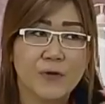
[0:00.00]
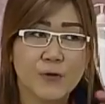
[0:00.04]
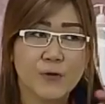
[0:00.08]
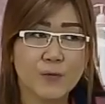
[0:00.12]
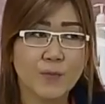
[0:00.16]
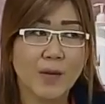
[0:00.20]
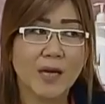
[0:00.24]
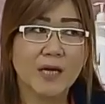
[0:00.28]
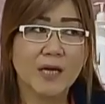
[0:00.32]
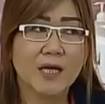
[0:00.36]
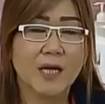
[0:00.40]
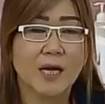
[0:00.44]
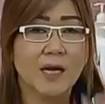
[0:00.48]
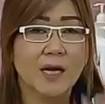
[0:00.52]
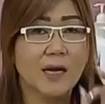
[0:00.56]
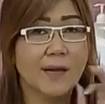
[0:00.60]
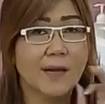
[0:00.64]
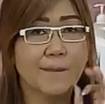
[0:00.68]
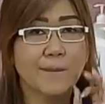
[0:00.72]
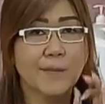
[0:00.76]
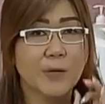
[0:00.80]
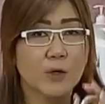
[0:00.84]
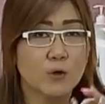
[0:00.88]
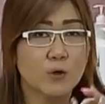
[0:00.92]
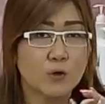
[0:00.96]
Cuman
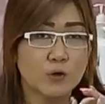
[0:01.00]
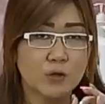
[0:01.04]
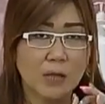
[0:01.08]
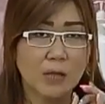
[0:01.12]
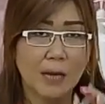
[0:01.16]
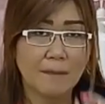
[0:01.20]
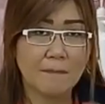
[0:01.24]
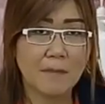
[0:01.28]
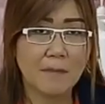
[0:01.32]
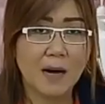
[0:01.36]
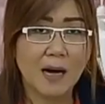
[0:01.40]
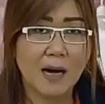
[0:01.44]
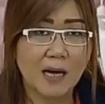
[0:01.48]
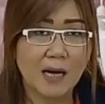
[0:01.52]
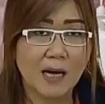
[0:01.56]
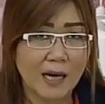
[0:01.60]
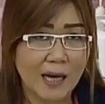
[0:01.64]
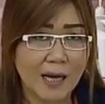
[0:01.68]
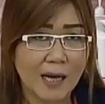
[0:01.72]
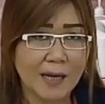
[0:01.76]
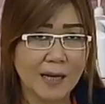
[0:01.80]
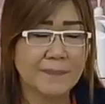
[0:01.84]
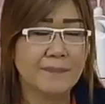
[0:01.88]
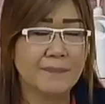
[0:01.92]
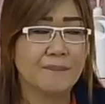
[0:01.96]
kalian perlu
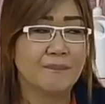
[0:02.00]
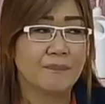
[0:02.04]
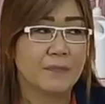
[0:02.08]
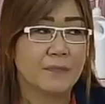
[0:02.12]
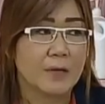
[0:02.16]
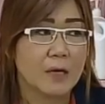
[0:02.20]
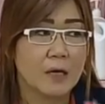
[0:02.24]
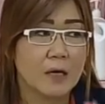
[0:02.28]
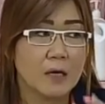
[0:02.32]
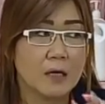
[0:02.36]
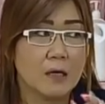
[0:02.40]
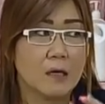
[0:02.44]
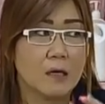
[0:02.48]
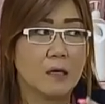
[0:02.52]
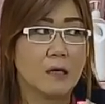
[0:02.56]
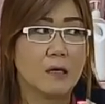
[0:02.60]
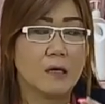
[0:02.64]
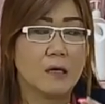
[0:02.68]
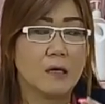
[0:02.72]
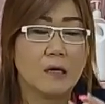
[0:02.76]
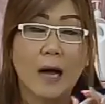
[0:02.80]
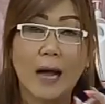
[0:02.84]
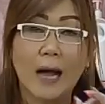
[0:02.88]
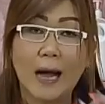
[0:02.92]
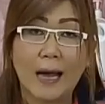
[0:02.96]
tambahkan
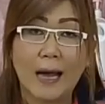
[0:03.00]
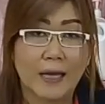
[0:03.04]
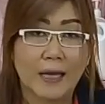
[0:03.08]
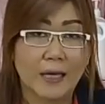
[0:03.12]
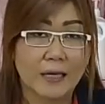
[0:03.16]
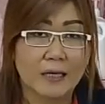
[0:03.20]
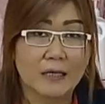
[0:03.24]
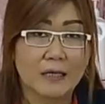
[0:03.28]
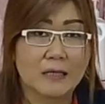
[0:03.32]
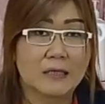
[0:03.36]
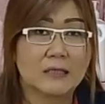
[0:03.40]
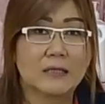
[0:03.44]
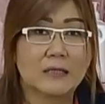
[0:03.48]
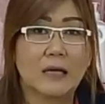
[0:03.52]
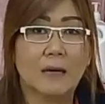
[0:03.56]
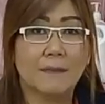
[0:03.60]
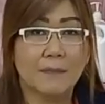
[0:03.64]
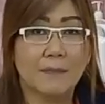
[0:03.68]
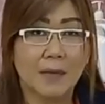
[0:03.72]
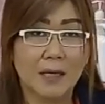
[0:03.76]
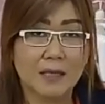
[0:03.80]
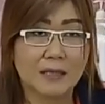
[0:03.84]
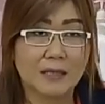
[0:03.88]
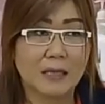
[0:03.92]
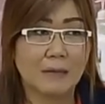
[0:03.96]
uh, air
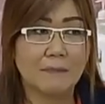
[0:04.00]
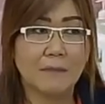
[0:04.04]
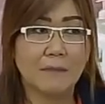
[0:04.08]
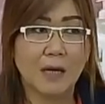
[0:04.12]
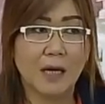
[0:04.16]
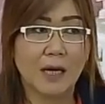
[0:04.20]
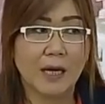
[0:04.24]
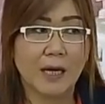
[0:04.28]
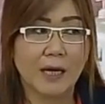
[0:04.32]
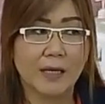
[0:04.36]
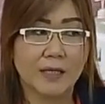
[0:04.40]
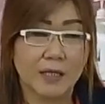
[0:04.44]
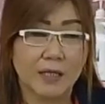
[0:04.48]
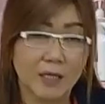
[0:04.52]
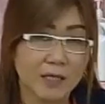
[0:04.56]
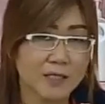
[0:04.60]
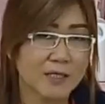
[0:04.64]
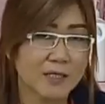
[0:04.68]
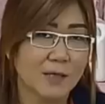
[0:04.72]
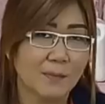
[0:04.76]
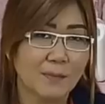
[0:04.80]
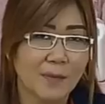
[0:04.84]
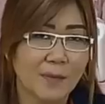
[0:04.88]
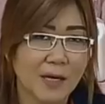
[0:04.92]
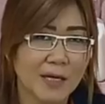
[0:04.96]
sama tambahkan
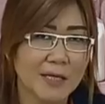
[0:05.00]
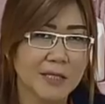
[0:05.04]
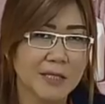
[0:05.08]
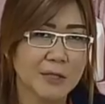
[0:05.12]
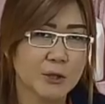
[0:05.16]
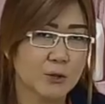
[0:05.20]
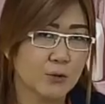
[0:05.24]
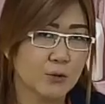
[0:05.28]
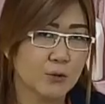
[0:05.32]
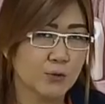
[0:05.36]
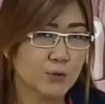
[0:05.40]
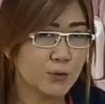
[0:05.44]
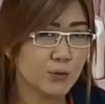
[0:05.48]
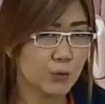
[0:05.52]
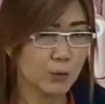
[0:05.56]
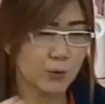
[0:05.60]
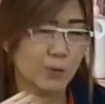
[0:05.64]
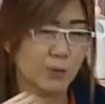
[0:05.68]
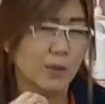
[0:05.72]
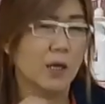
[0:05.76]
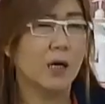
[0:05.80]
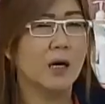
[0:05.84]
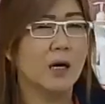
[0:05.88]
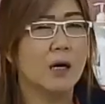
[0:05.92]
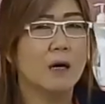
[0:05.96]
kecap manis
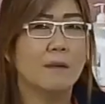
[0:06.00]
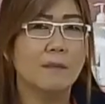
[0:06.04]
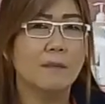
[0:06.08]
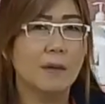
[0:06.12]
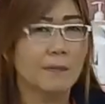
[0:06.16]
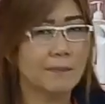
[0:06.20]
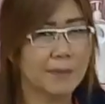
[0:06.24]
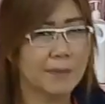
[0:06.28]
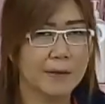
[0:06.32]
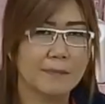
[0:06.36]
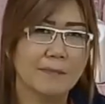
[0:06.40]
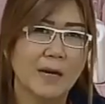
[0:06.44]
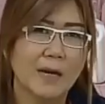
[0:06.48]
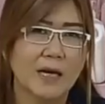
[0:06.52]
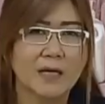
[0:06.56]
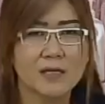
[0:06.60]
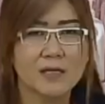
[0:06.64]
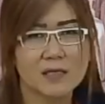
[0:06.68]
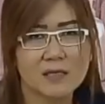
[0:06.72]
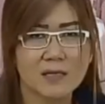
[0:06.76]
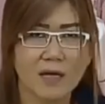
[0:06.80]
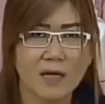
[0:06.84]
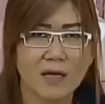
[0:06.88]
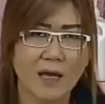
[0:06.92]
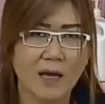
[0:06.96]
untuk uh,
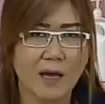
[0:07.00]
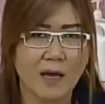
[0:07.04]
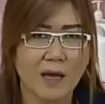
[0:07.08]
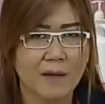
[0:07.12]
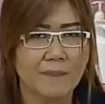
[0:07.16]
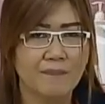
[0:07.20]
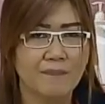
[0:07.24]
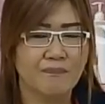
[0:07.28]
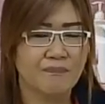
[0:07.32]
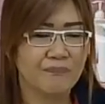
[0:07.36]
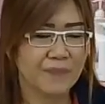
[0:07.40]
mempermanisnya ya.